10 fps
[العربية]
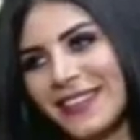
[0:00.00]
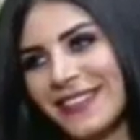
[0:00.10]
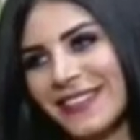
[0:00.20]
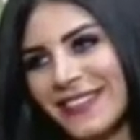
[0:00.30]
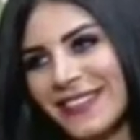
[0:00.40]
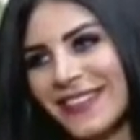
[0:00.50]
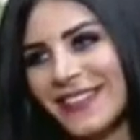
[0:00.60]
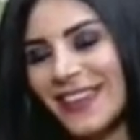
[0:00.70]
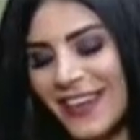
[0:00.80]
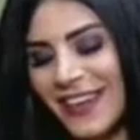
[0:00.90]
القمر على طول
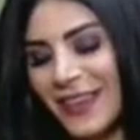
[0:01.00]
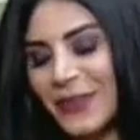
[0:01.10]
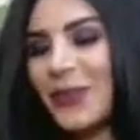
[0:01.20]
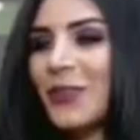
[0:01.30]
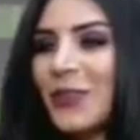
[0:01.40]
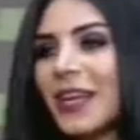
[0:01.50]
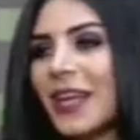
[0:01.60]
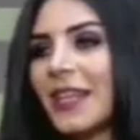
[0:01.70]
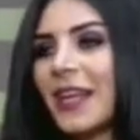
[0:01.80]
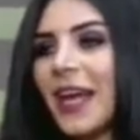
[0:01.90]
يا حبيبتي دكتور
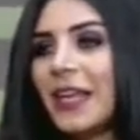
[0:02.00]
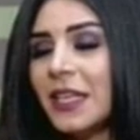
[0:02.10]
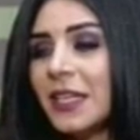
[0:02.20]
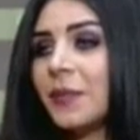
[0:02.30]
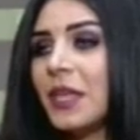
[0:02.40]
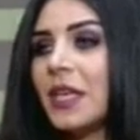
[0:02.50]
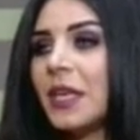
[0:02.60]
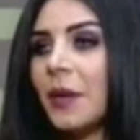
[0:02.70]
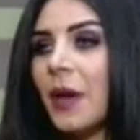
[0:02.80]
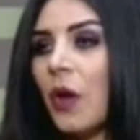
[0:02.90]
خلينا
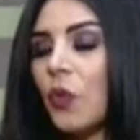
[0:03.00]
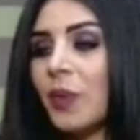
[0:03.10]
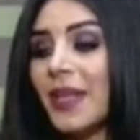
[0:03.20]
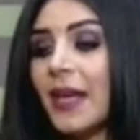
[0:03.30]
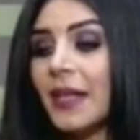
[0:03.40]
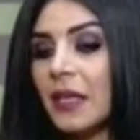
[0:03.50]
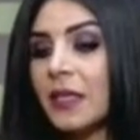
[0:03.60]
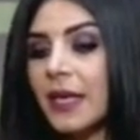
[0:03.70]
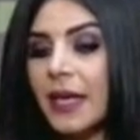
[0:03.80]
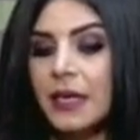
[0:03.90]
نبتدي او بدايه
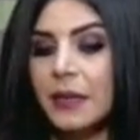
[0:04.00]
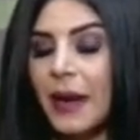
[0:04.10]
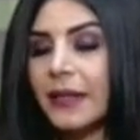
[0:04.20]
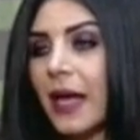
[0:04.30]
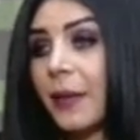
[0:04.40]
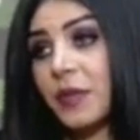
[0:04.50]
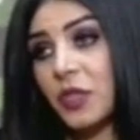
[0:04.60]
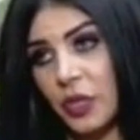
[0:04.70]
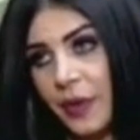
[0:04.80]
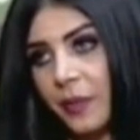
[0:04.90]
نتكلم عن حب
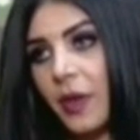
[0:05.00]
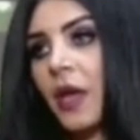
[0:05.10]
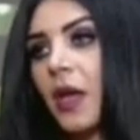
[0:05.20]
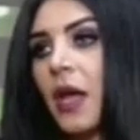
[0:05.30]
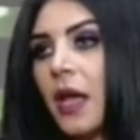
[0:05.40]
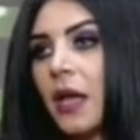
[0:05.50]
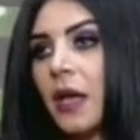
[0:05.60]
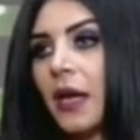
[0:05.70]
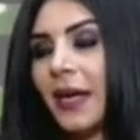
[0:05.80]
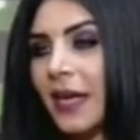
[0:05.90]
الشباب تمام. آه،
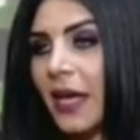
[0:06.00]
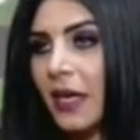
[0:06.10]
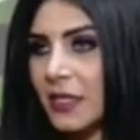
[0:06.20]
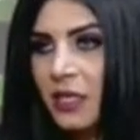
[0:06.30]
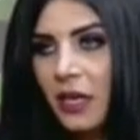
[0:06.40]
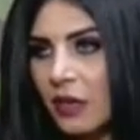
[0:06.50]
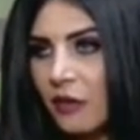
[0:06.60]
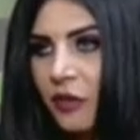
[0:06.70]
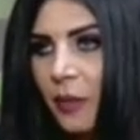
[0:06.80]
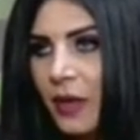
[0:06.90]
احنا عايزين
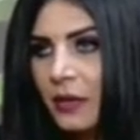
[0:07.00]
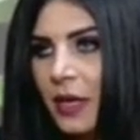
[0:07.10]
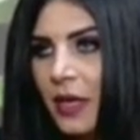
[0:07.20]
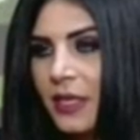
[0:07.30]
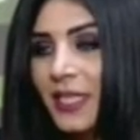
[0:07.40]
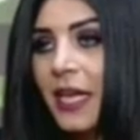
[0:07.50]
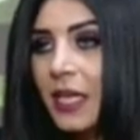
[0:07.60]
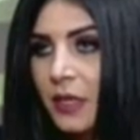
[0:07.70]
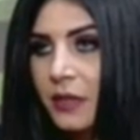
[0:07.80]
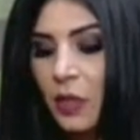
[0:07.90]
نعرف طبعا
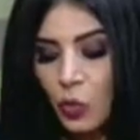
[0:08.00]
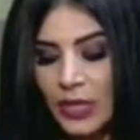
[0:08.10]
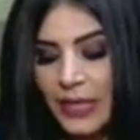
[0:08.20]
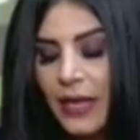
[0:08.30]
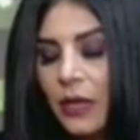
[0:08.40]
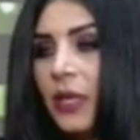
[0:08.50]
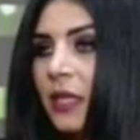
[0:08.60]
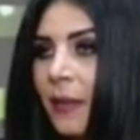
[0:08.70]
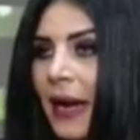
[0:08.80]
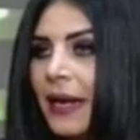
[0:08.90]
ازاي صابونه
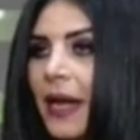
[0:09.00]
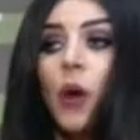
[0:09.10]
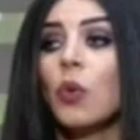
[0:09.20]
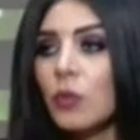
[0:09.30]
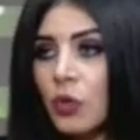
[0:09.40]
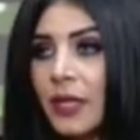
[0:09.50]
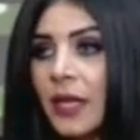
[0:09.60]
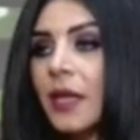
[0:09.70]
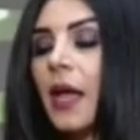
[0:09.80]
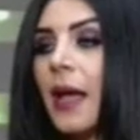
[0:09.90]
كالوليت معانا اول
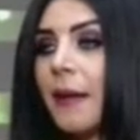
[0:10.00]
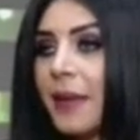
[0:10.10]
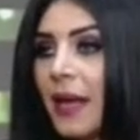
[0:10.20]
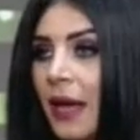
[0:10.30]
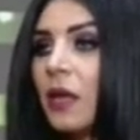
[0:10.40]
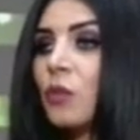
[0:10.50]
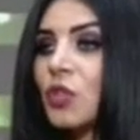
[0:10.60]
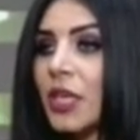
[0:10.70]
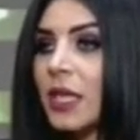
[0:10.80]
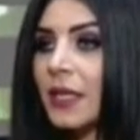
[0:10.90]
منتج بيحل
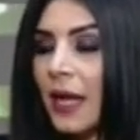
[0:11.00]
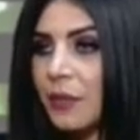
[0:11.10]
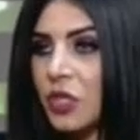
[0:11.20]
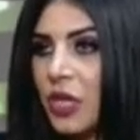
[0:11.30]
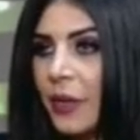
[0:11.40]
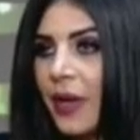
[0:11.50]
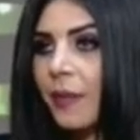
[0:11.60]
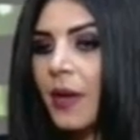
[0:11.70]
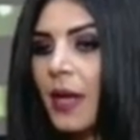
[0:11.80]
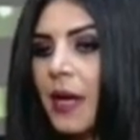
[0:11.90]
مشكله حب
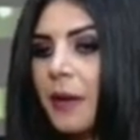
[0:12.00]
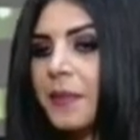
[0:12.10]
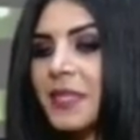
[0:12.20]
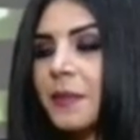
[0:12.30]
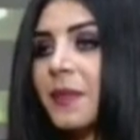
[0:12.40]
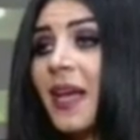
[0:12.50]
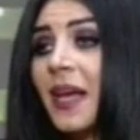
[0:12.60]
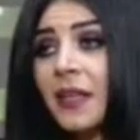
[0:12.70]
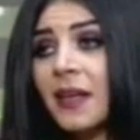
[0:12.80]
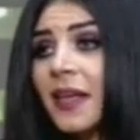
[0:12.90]
الشباب بس
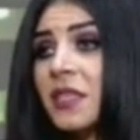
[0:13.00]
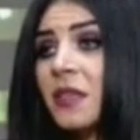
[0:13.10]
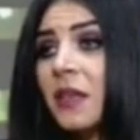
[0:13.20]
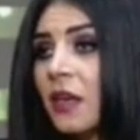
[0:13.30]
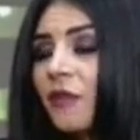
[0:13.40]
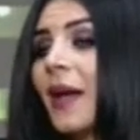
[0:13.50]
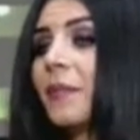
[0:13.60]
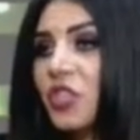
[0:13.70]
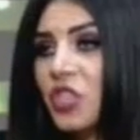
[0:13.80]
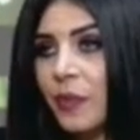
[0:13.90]
بدايه عايزين نعرف
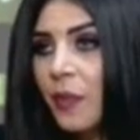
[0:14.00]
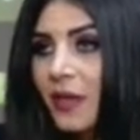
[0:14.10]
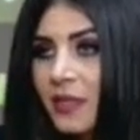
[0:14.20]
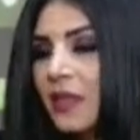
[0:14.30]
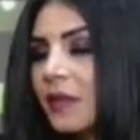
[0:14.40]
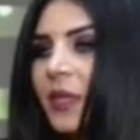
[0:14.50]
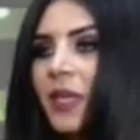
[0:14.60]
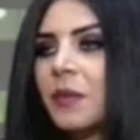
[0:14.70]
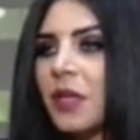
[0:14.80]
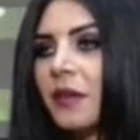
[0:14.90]
حب الشباب اصلا
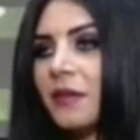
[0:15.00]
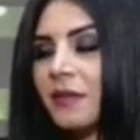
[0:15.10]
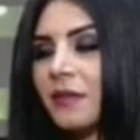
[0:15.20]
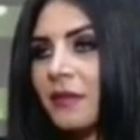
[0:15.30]
بيجي من ايه